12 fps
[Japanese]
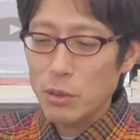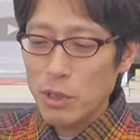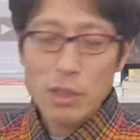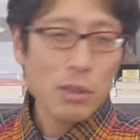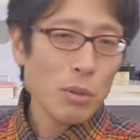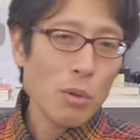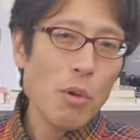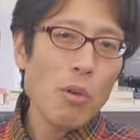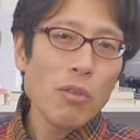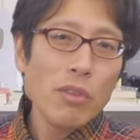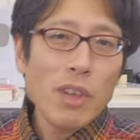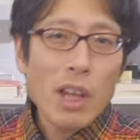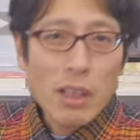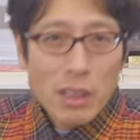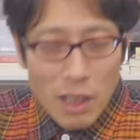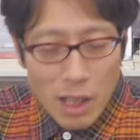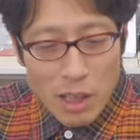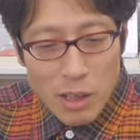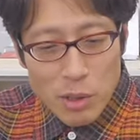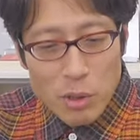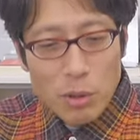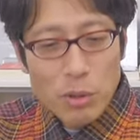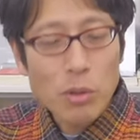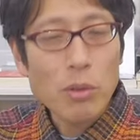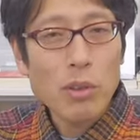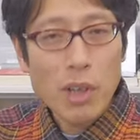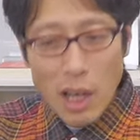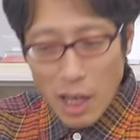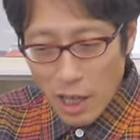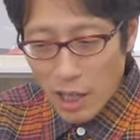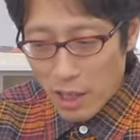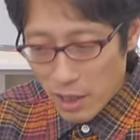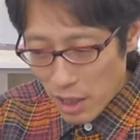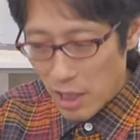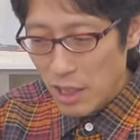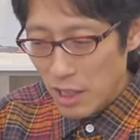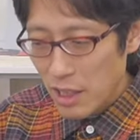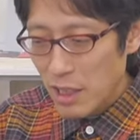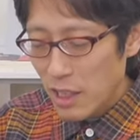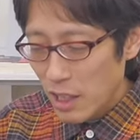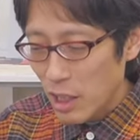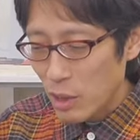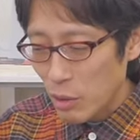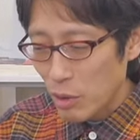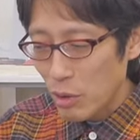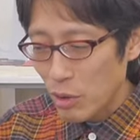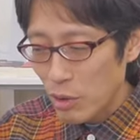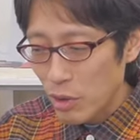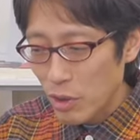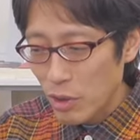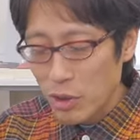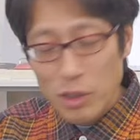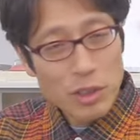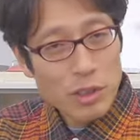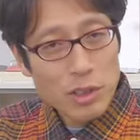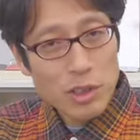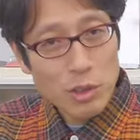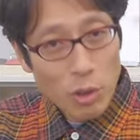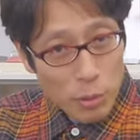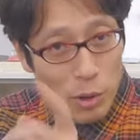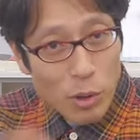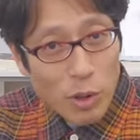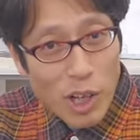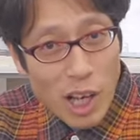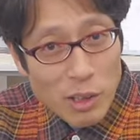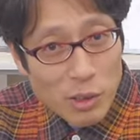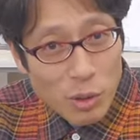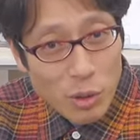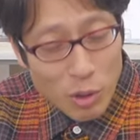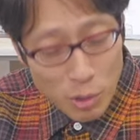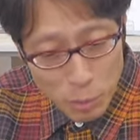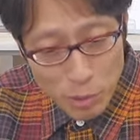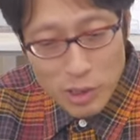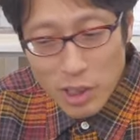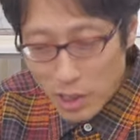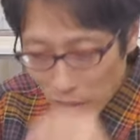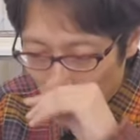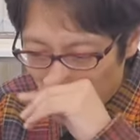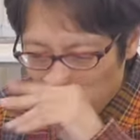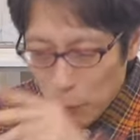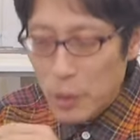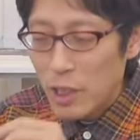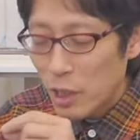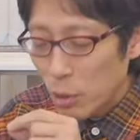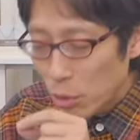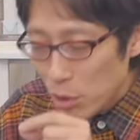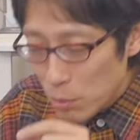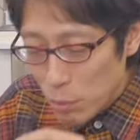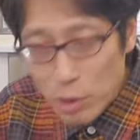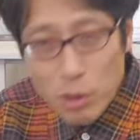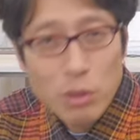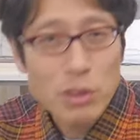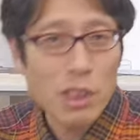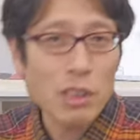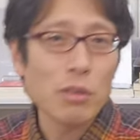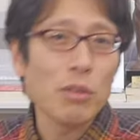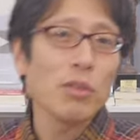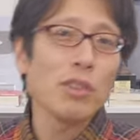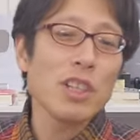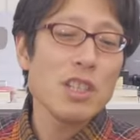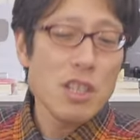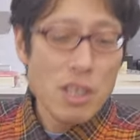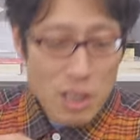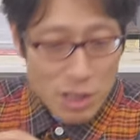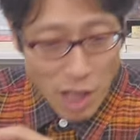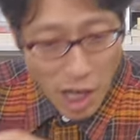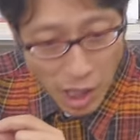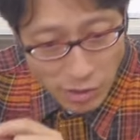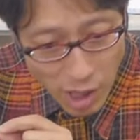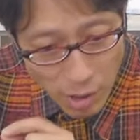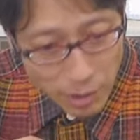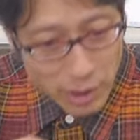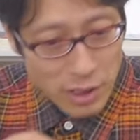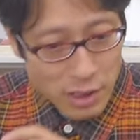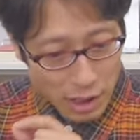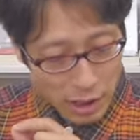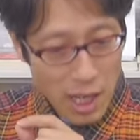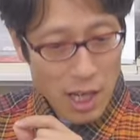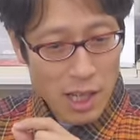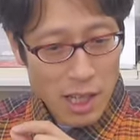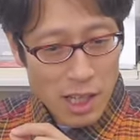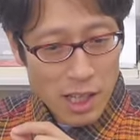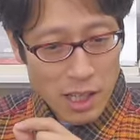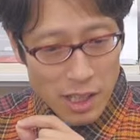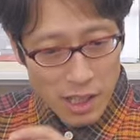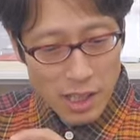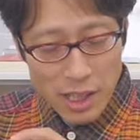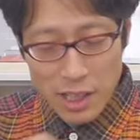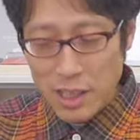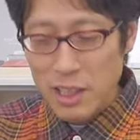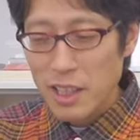だってこんなにね、与党が、ね、突っ込みどころあるところに持ってきて、一つも共産党のね、支持率上がんないわけですからね。な